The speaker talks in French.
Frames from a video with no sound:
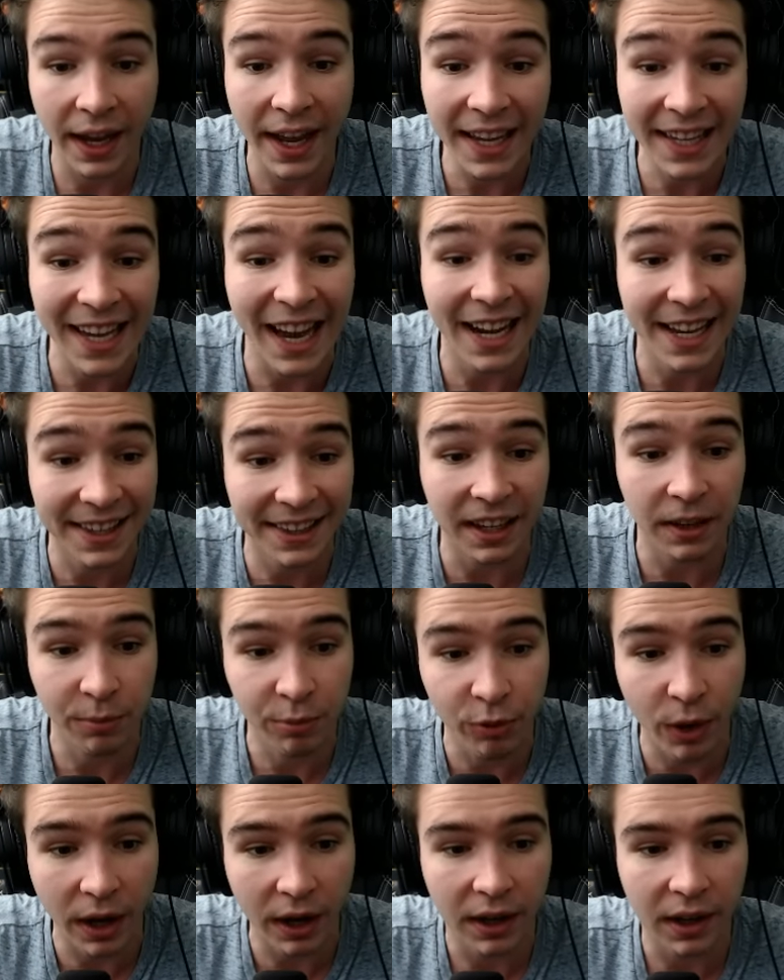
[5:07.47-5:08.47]
Égalité de
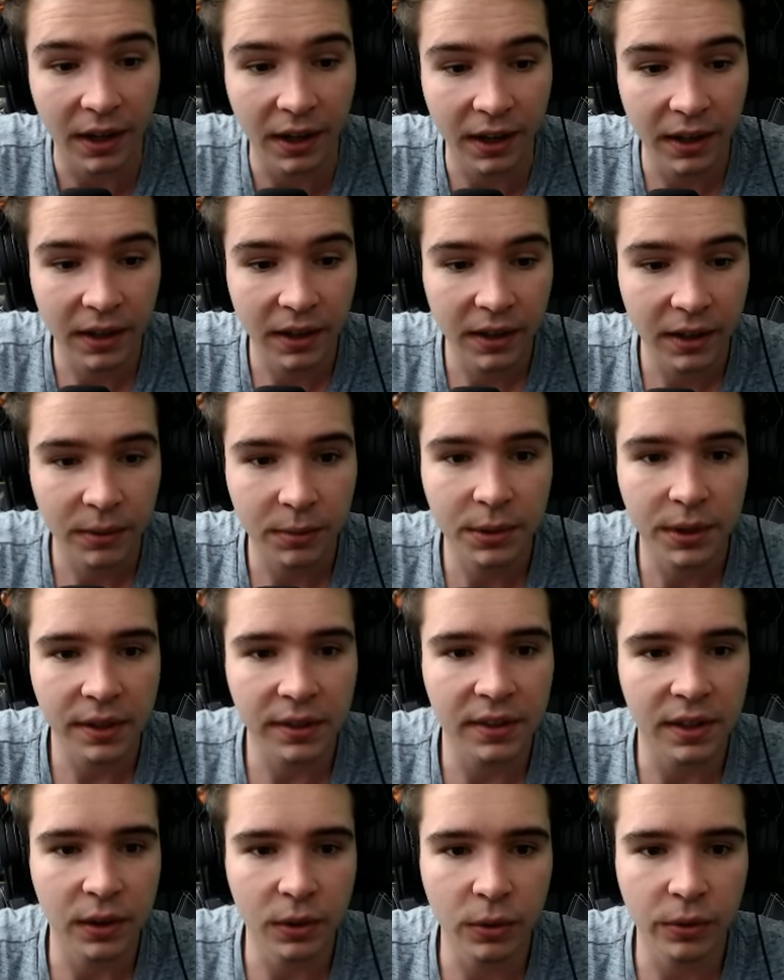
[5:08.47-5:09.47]
points Putain,
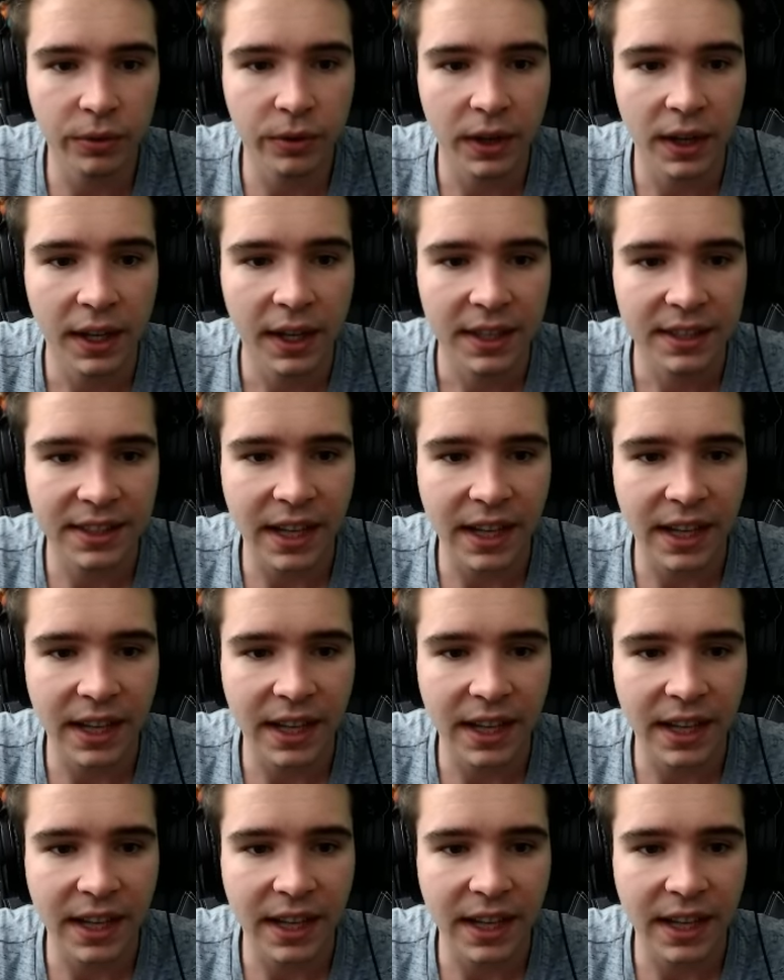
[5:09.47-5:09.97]
c'est ouf. Ça